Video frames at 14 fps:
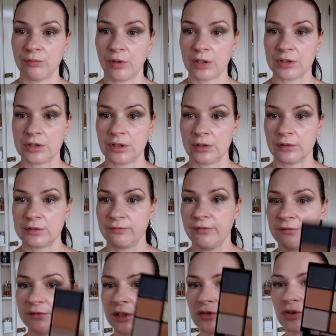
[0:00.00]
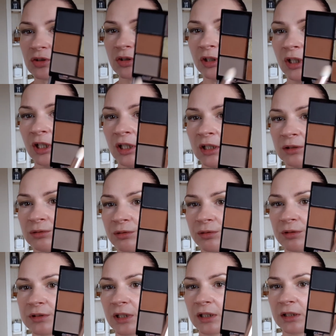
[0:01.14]
właśnie jest wewnętrzny, tu
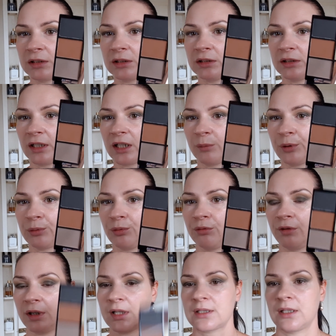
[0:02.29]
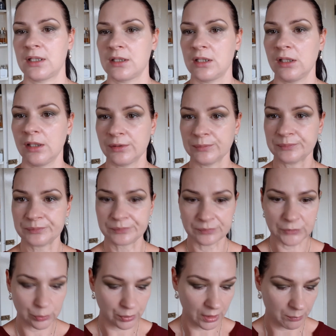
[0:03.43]
jest taki, taka perłowa jasna zieleń,
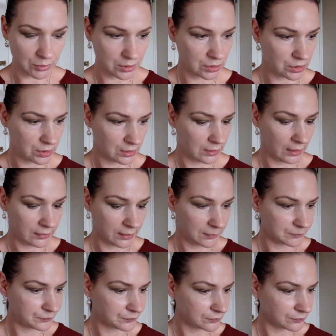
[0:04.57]
która myślę, że się nada.